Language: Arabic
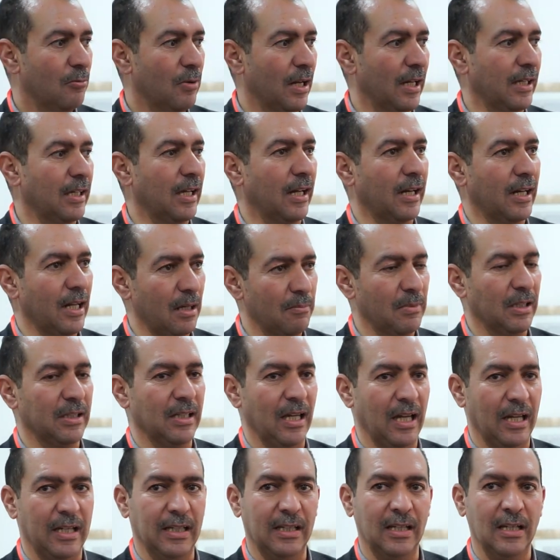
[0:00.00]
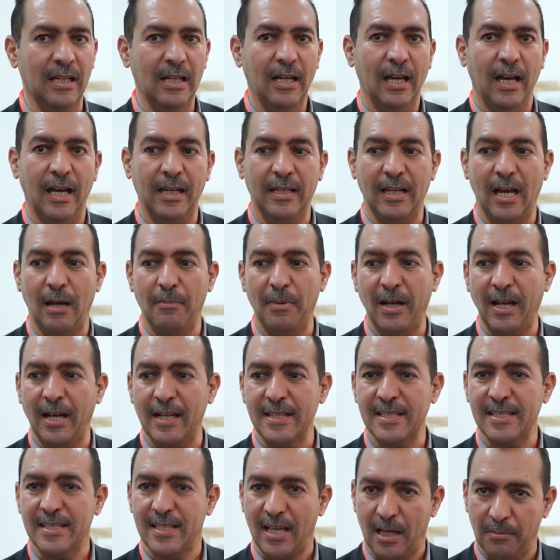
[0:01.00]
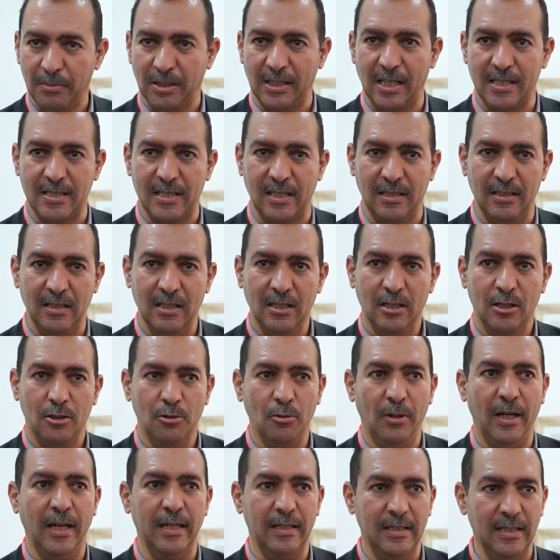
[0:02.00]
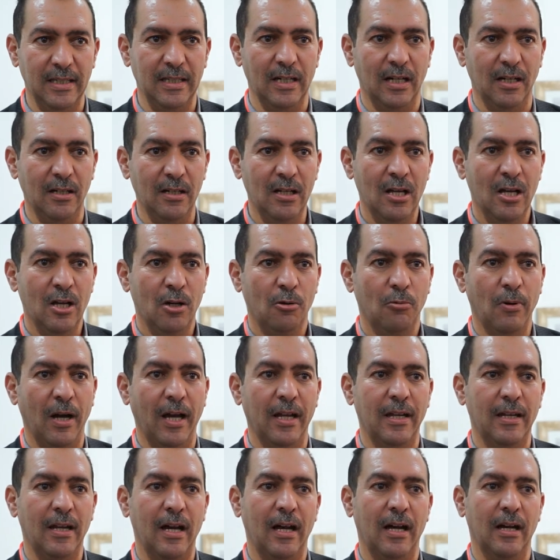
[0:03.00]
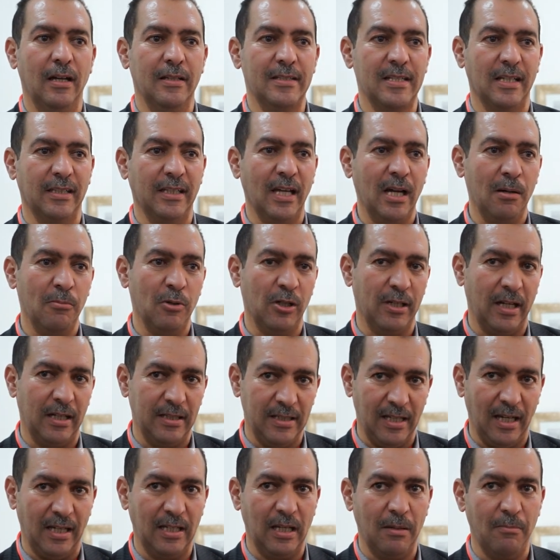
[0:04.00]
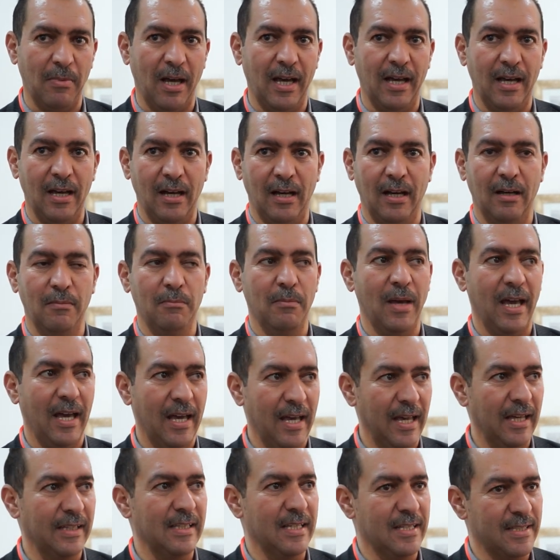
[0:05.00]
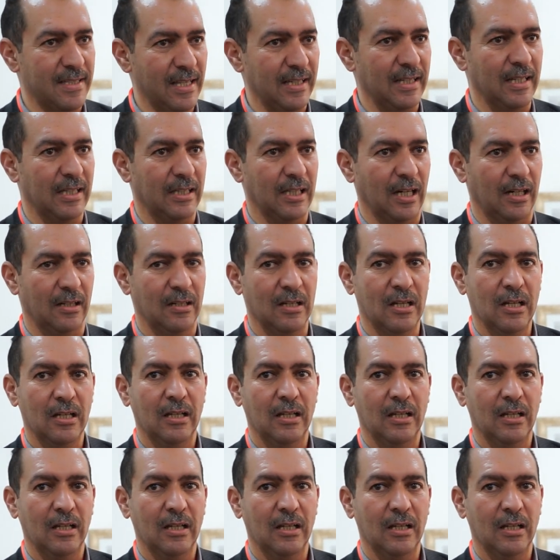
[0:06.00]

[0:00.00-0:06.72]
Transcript: ولكن رغم ذلك أنها بقت صامدة نحييها وأن تضامنا يعني مع مع هذه السيدة